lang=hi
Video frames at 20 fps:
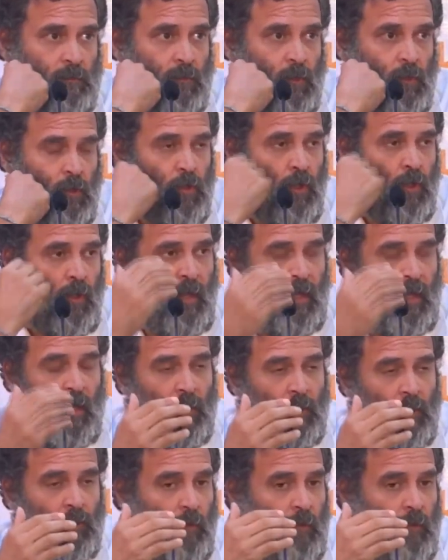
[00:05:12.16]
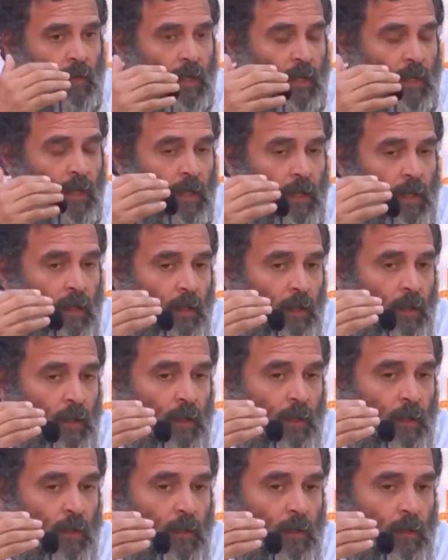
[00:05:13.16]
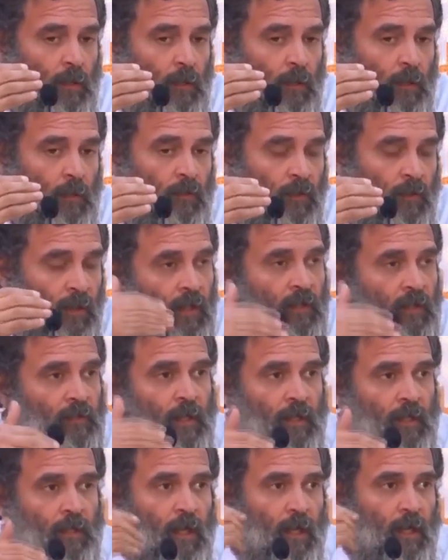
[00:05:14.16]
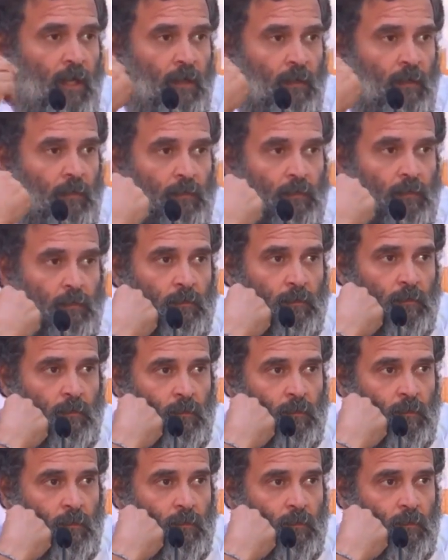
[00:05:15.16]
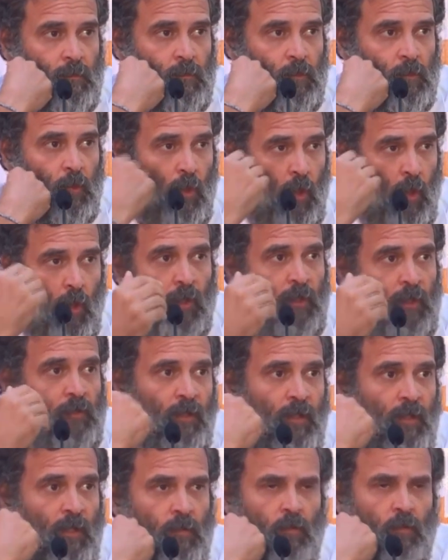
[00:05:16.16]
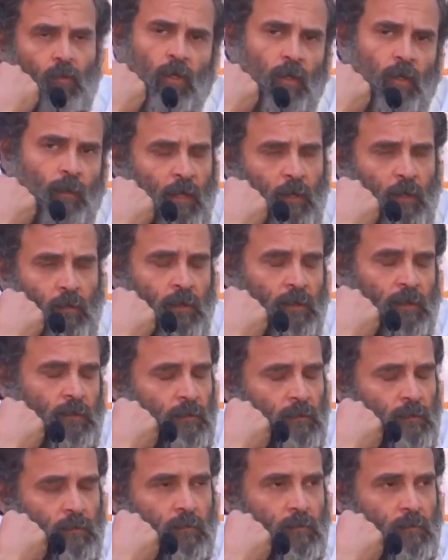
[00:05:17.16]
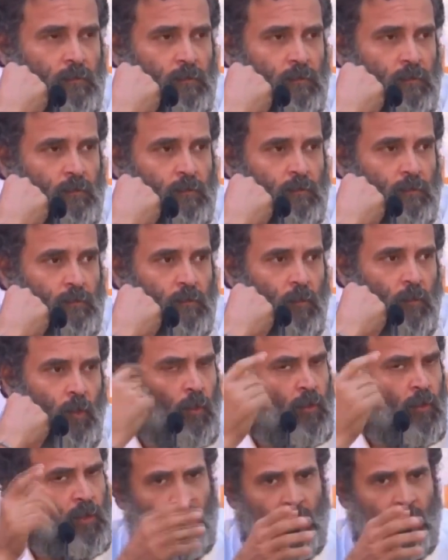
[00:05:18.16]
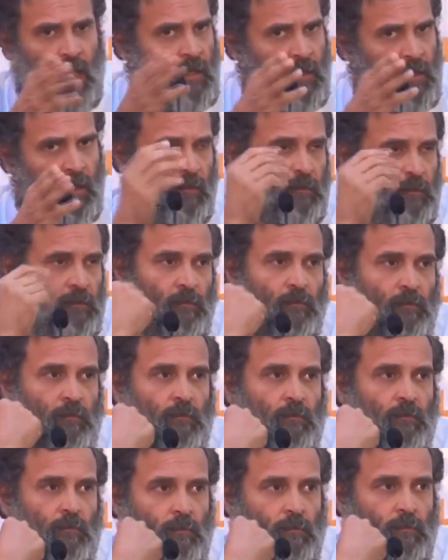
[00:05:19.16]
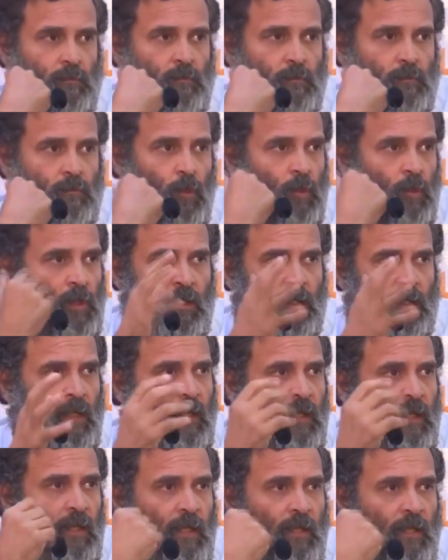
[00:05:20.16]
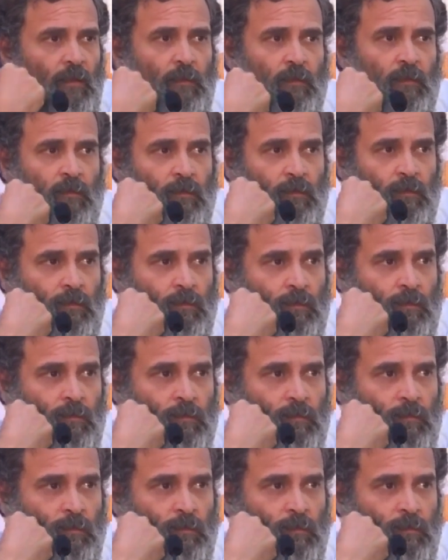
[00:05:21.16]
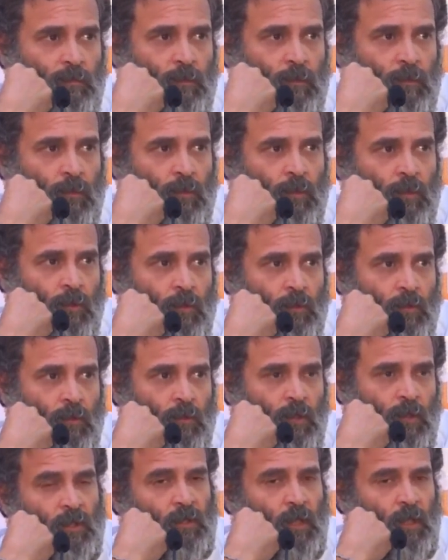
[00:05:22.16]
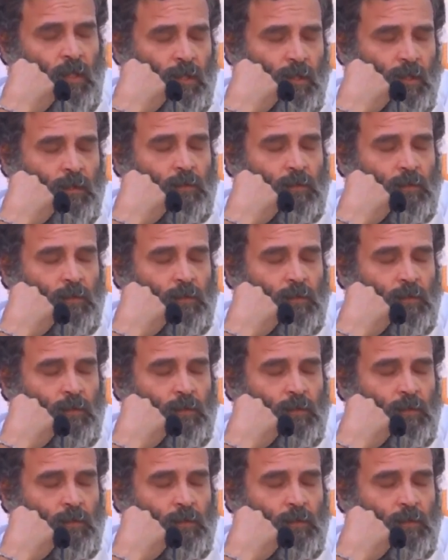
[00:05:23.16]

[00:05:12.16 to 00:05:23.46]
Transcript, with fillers: और जो हमारे जो हमारे सीरियस नेता हैं जो कांग्रेसी हैं उनको ये मालूम है और वो दिख जाते हैं वो डरते नहीं हैं वो उदिक जाते